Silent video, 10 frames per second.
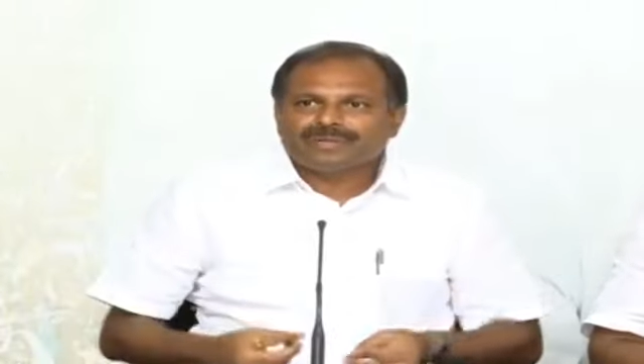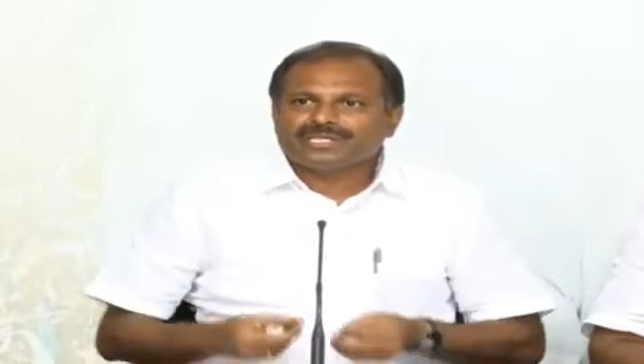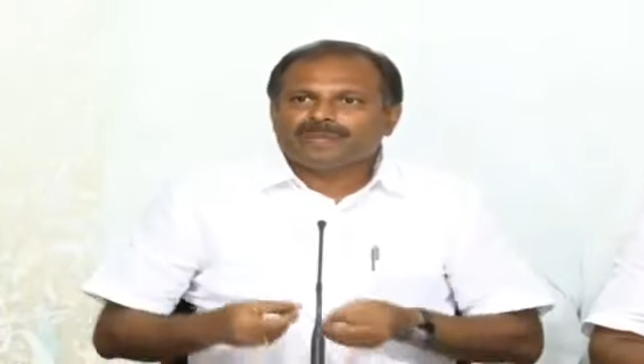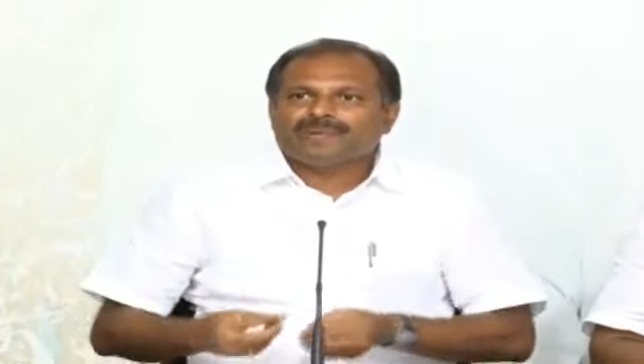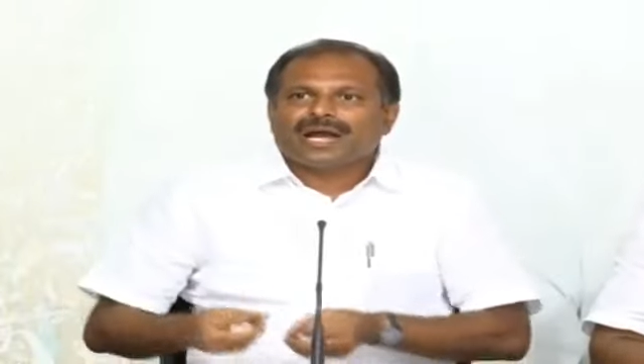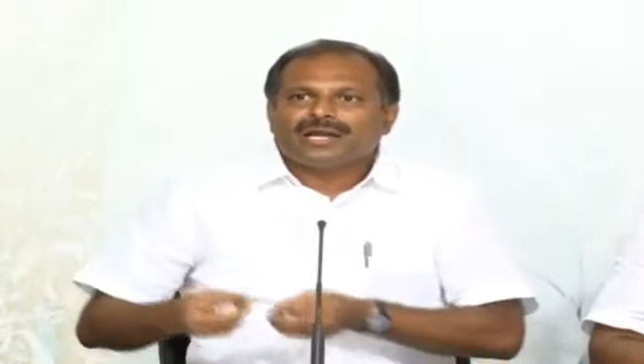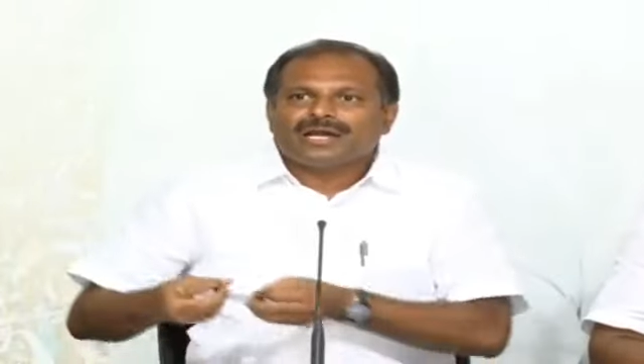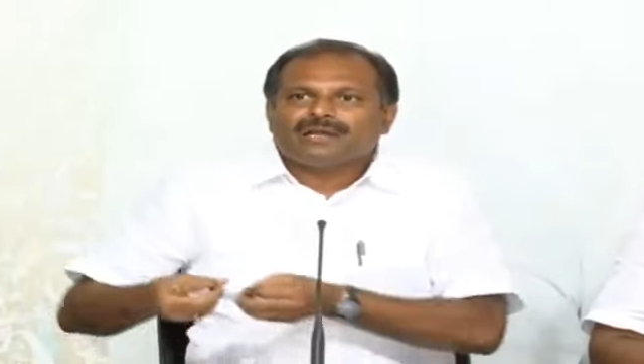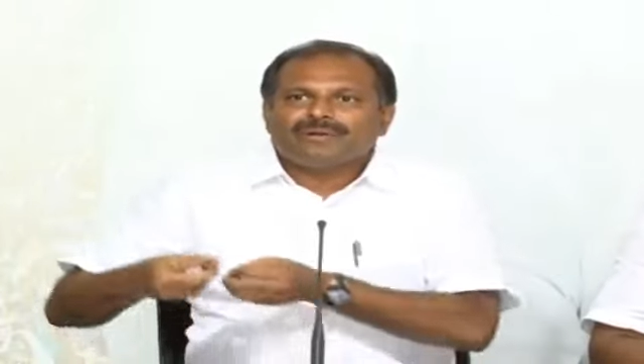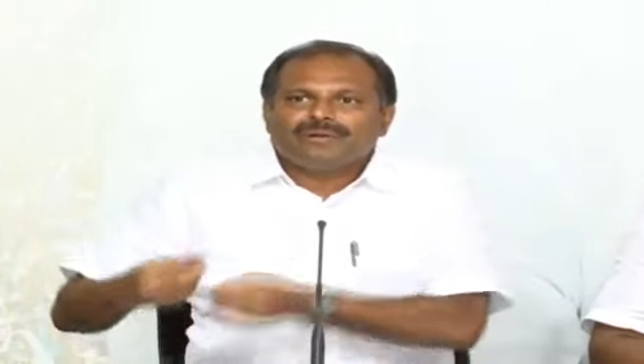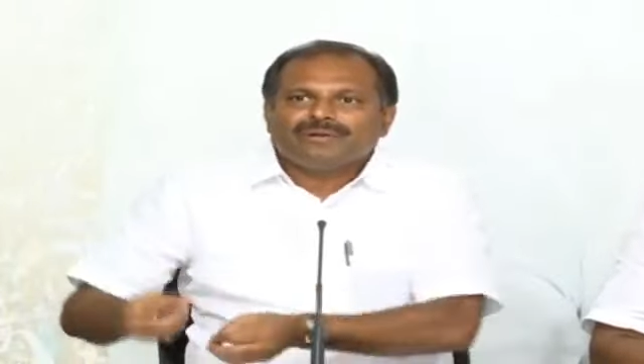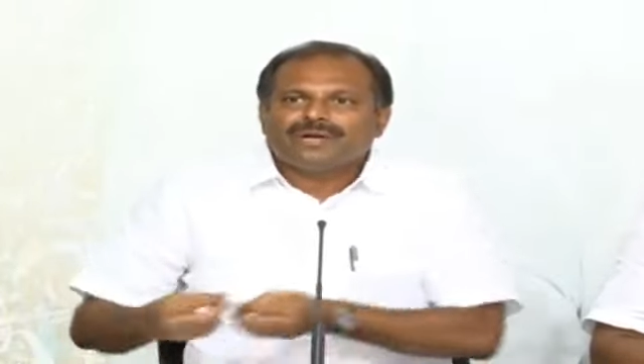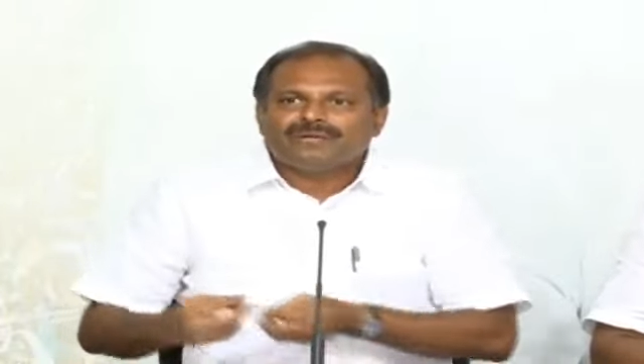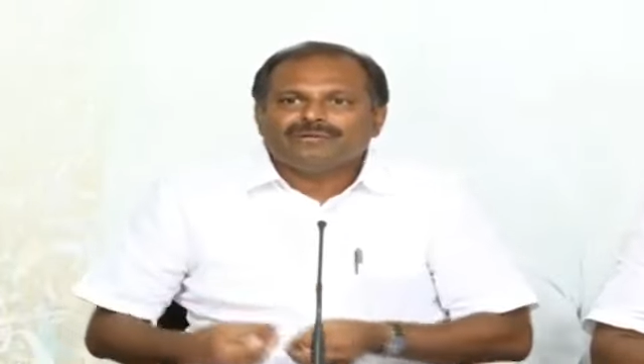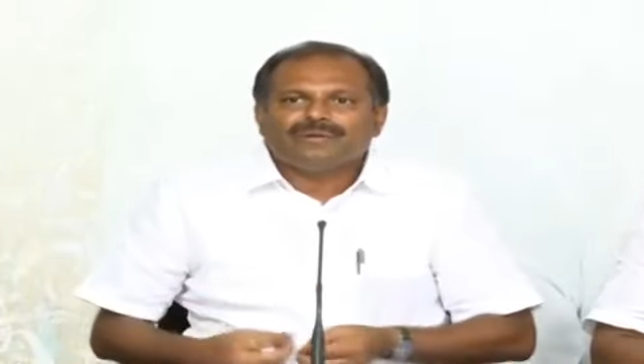ప్రజల ప్రాణాలకు విలువ
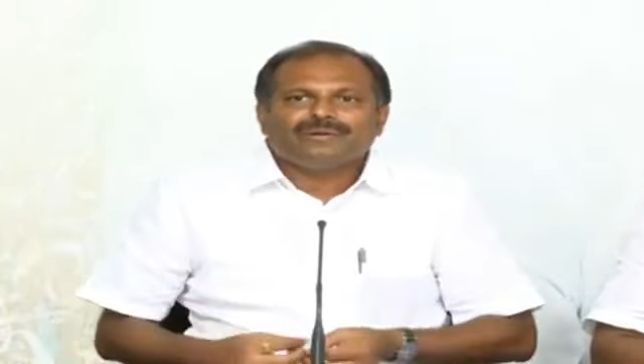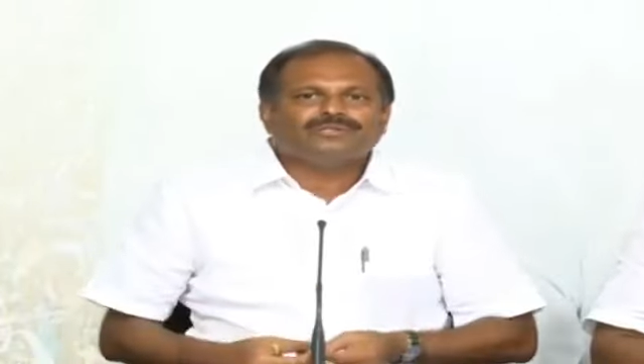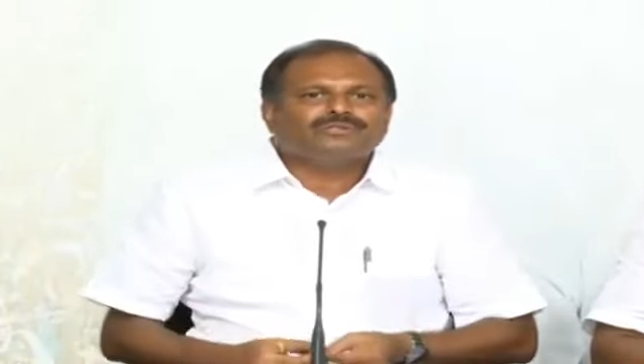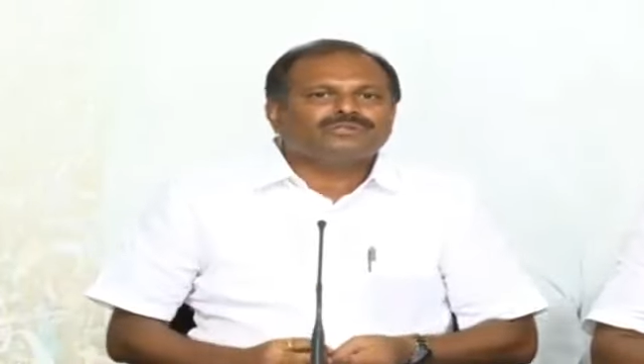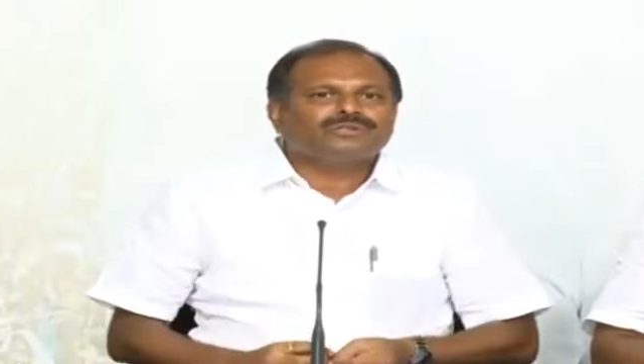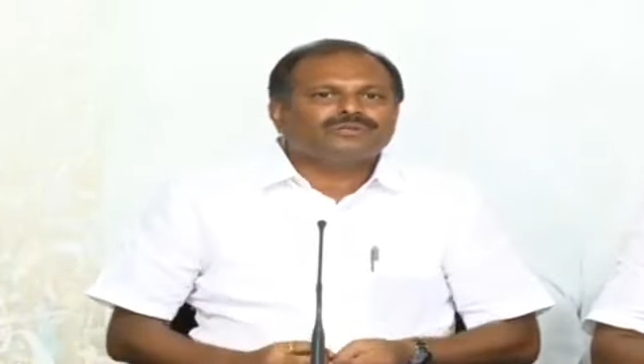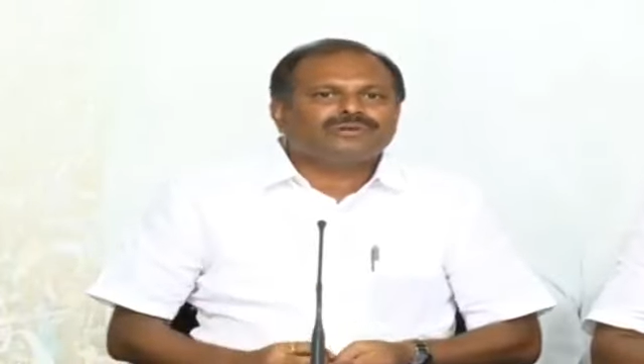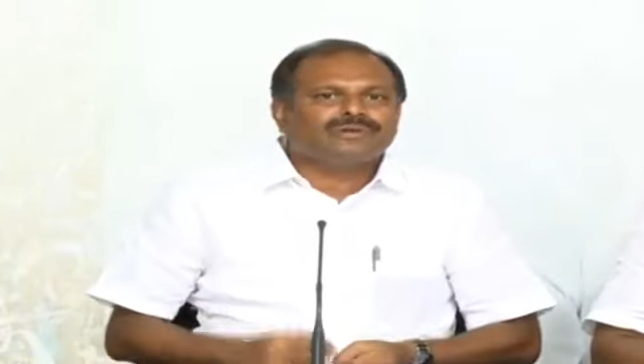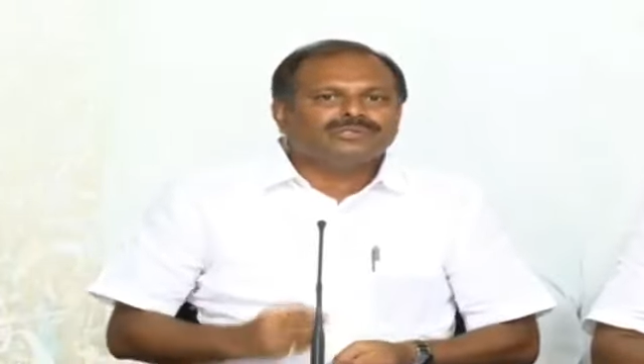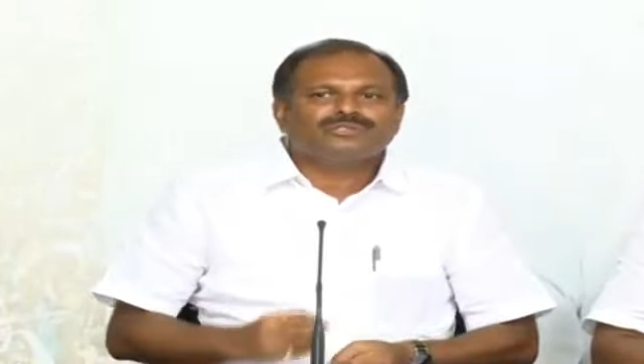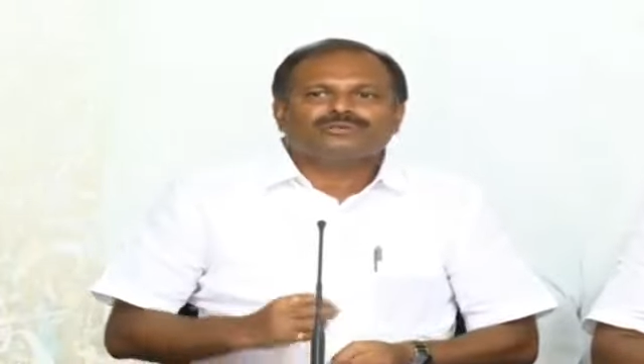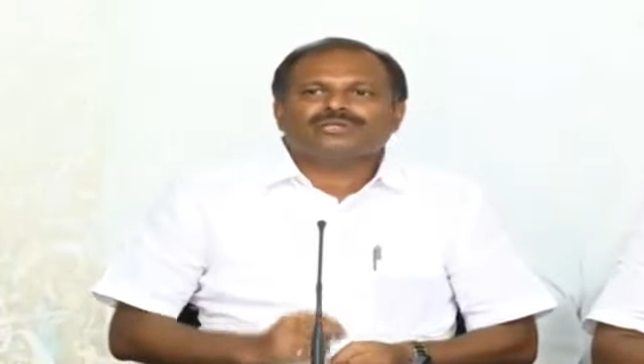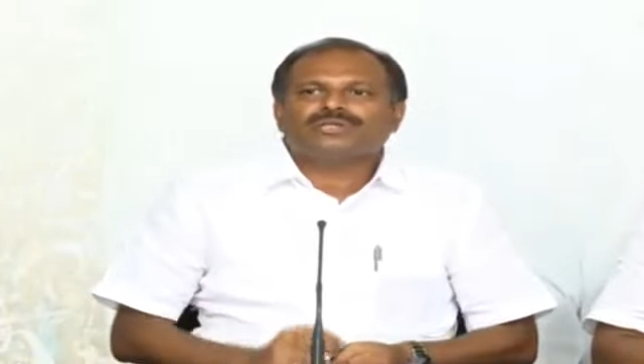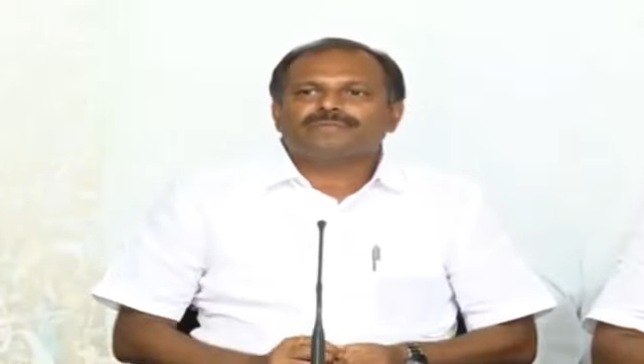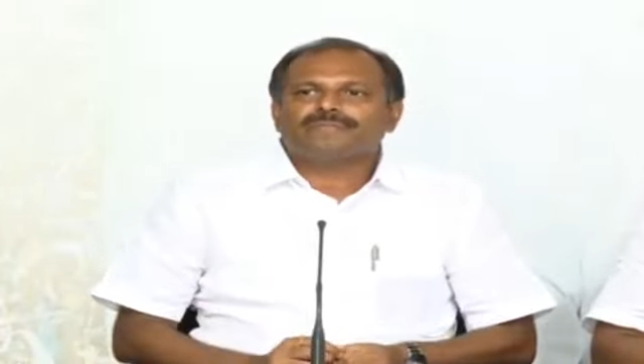విలువ చూస్తుంది
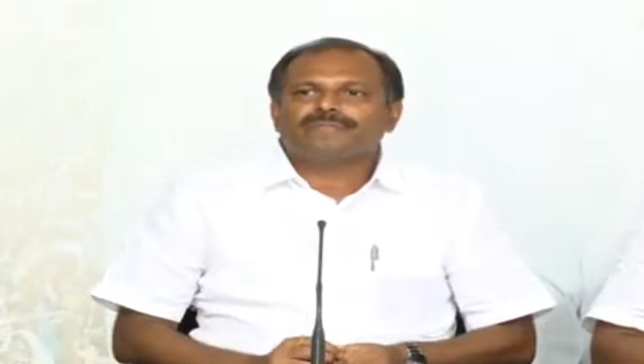విలువిస్తుంది